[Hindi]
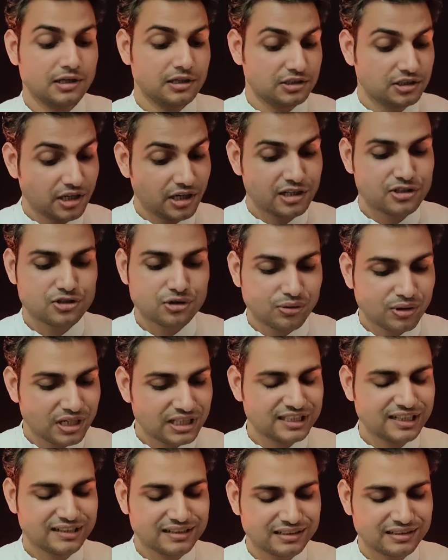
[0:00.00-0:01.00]
यह
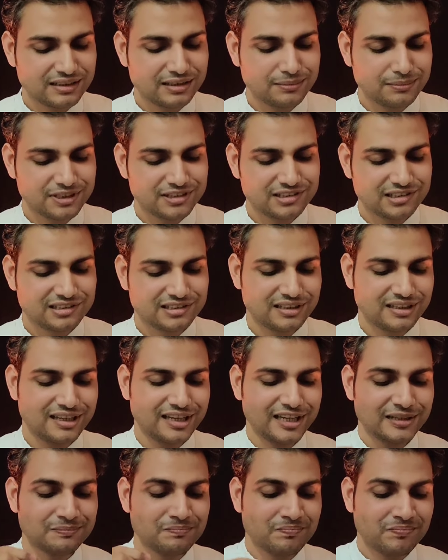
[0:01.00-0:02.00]
चौगड़िया कितने बजे से
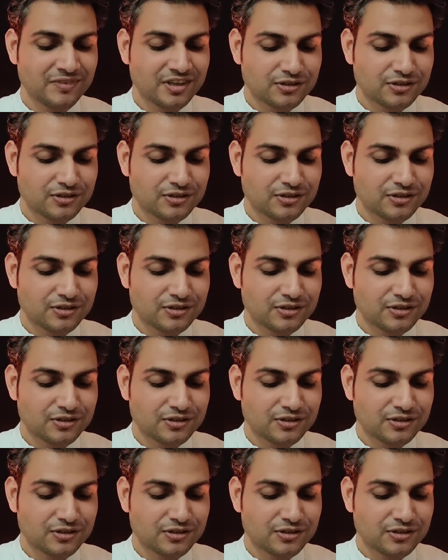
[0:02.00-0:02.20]
है